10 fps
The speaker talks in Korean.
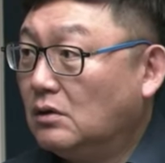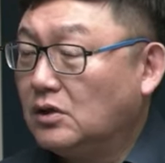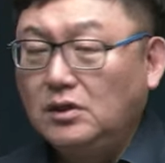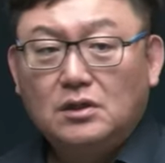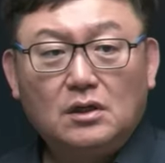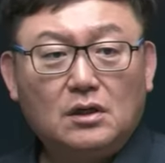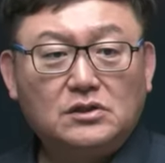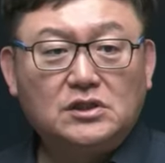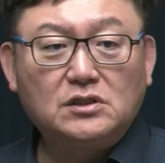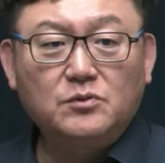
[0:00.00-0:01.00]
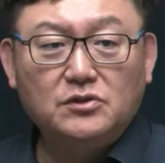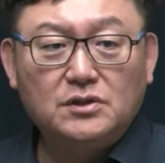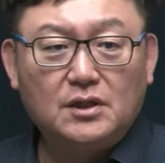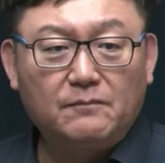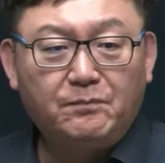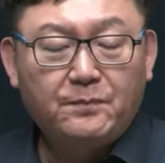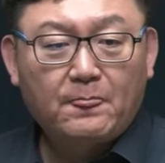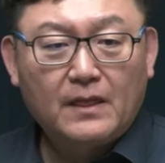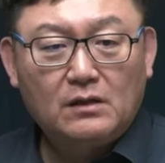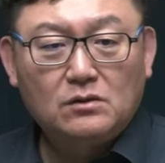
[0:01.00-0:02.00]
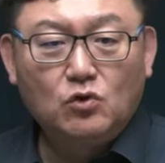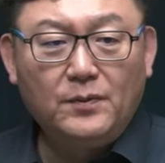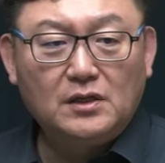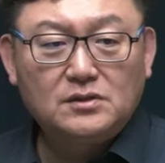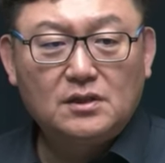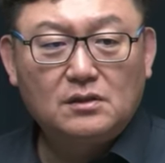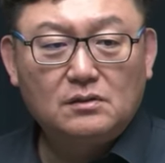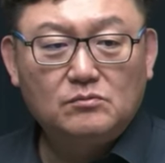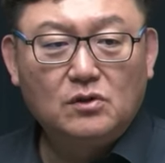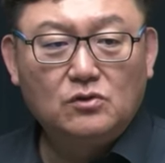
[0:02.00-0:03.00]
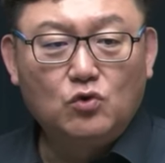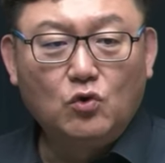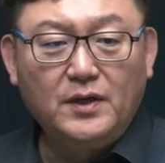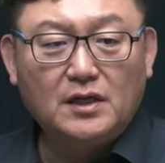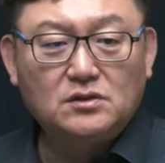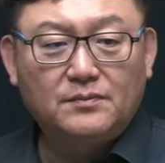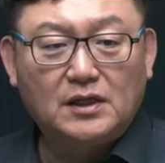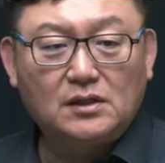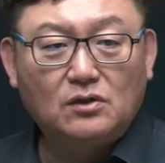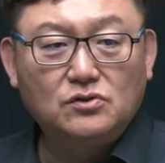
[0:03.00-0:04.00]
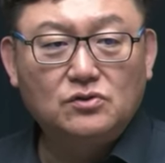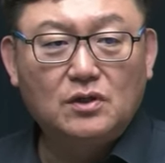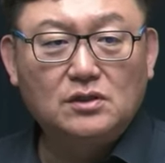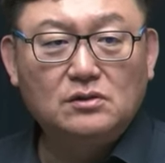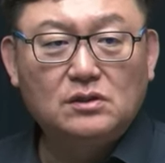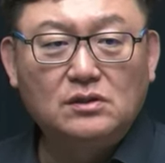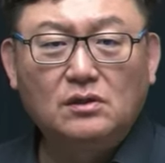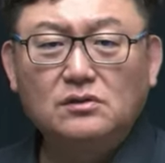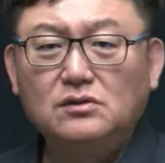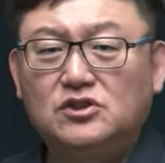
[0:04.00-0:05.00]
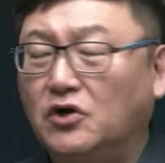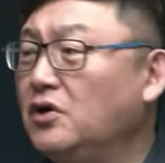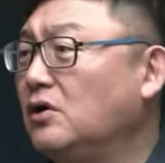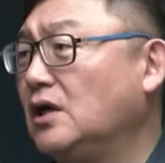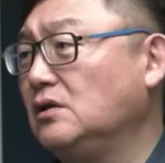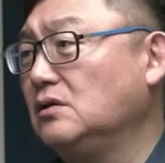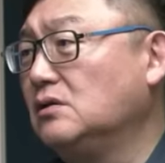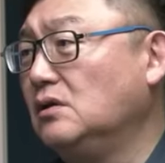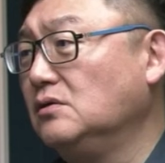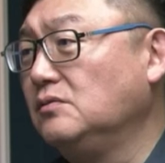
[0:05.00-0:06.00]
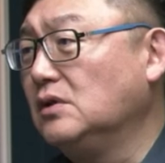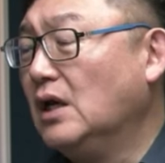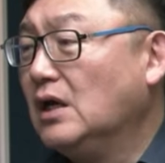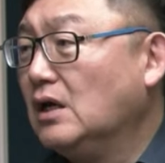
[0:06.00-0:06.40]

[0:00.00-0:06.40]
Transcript: 그러니까 지금 현재 노벨상 뭐 로비에서 받았다 어쩌고 하는 그런 저열한 그런